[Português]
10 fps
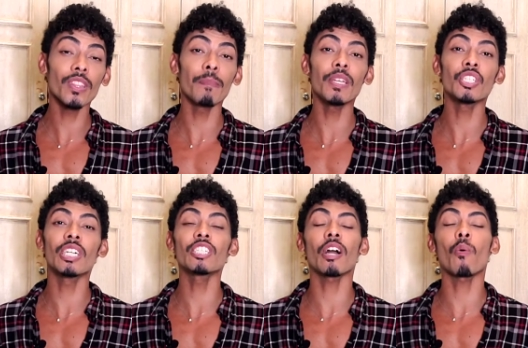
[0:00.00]

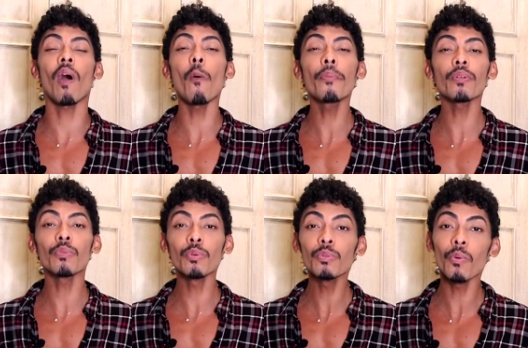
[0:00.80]
mediante a qual
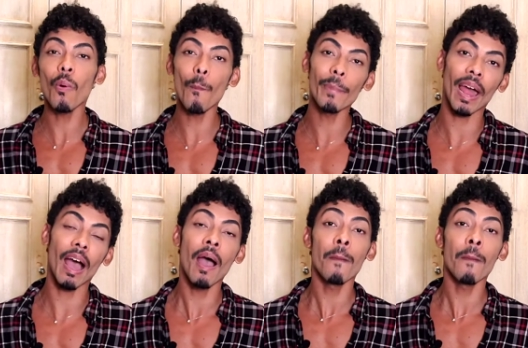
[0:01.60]
produto comprar